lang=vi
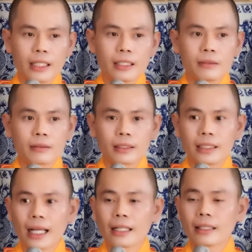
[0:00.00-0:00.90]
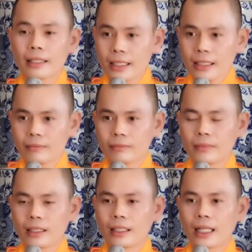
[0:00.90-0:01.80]
tiền thì hàng tỷ,
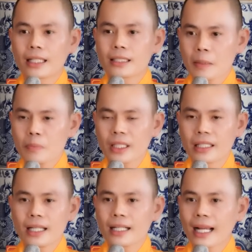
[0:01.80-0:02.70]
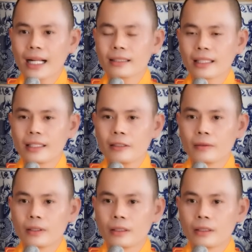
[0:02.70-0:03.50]
hàng trăm tỷ, hàng ngàn tỷ,